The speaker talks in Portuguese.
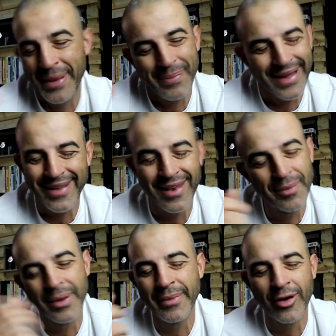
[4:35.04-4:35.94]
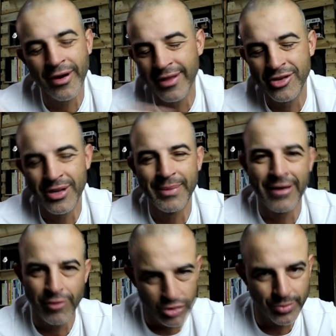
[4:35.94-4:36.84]
Epá, lembrei-me agora disto que a minha
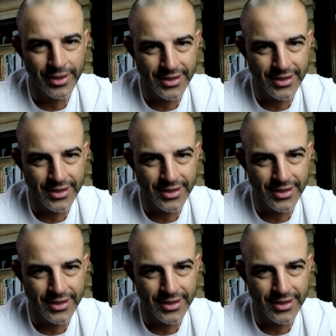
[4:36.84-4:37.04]
avó costuma